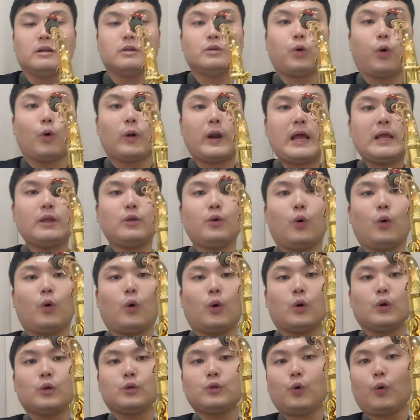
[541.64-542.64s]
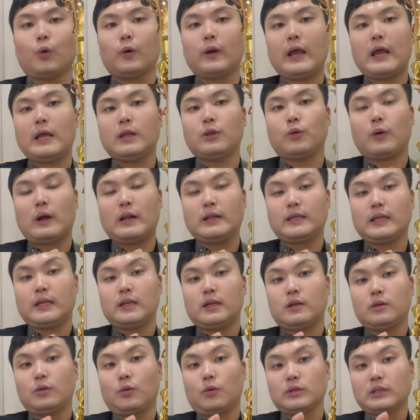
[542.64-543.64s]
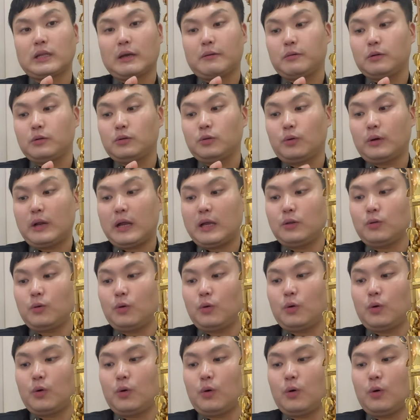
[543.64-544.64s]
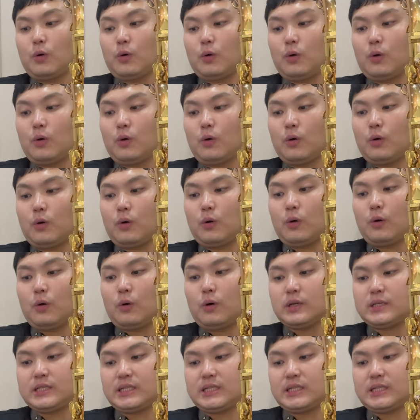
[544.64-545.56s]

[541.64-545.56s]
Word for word: 도레도 도레도 할 때는 옥타브 도레도